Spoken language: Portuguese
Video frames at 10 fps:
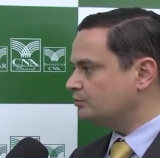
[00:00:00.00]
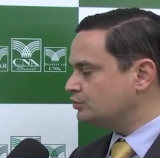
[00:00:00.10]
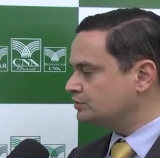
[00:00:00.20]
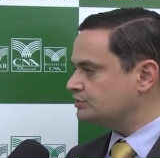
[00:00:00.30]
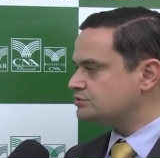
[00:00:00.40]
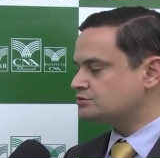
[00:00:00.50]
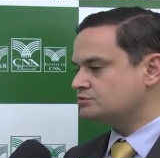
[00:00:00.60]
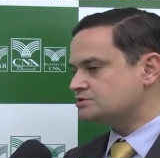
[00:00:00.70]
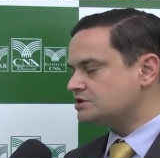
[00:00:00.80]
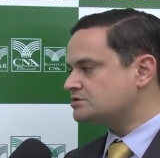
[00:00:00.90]

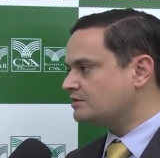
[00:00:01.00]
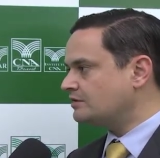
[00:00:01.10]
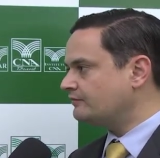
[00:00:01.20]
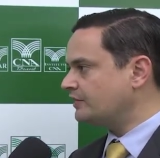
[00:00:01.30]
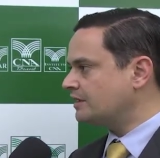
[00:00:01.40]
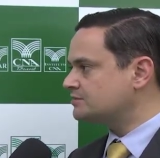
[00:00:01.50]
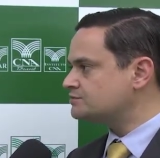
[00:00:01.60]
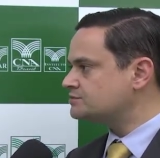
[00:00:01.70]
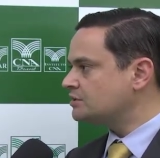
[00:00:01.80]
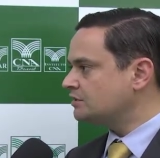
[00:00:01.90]
político e os
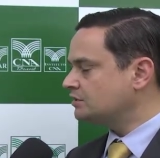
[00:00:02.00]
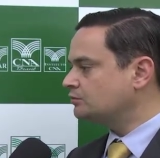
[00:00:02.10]
reflexos em